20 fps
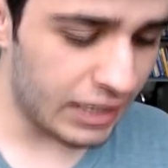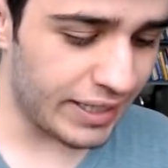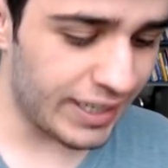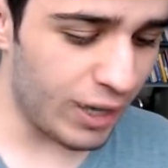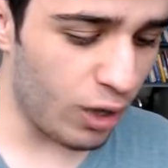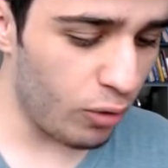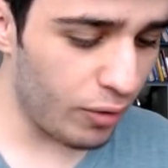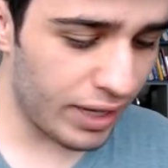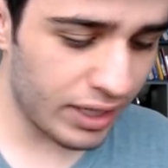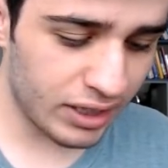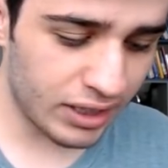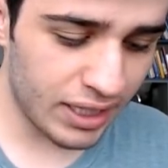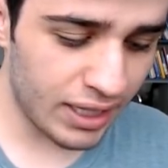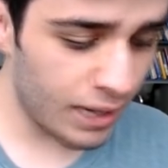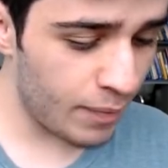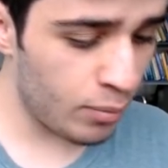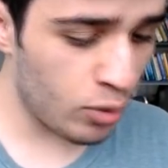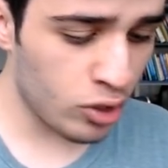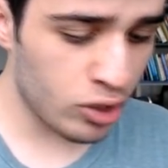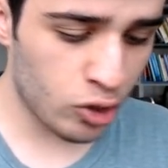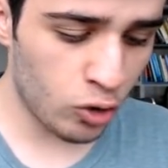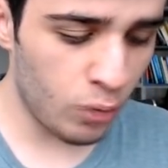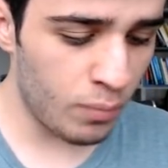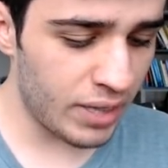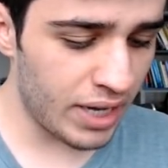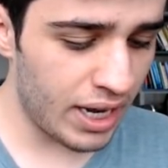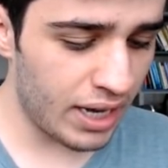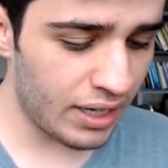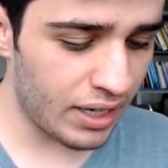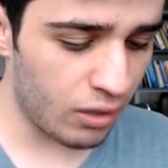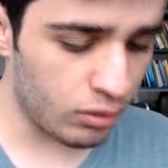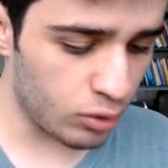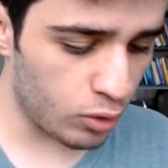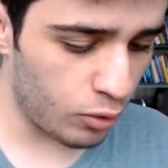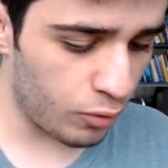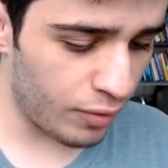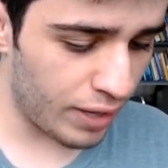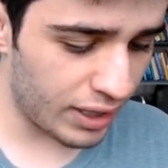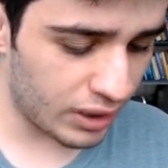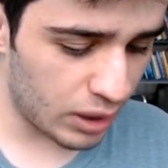Não vai ter Bruxa Sombria, não.
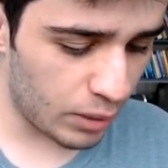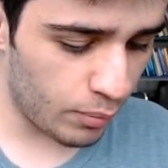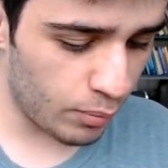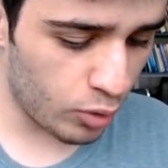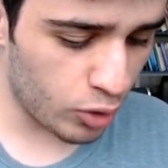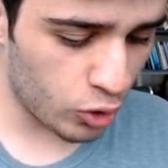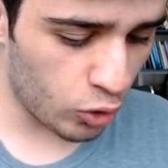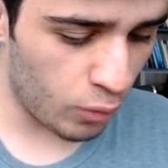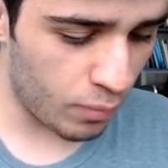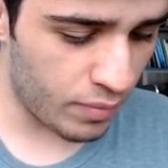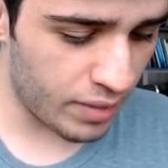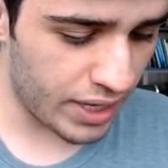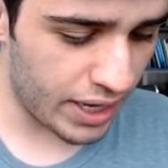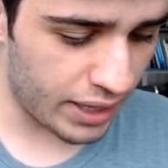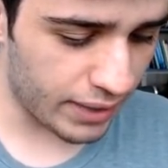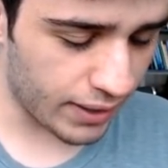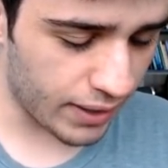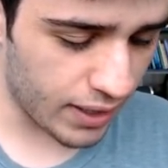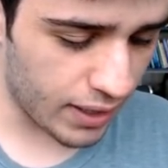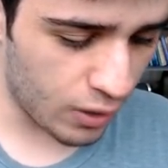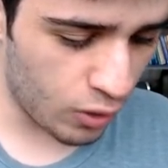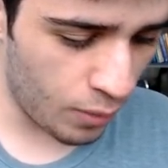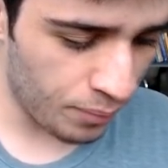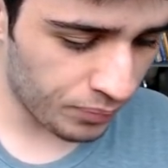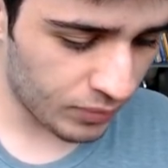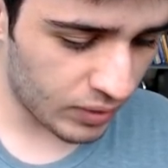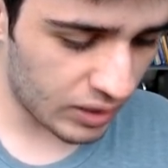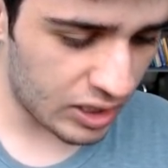Não vai ter Bruxa Sombria, não.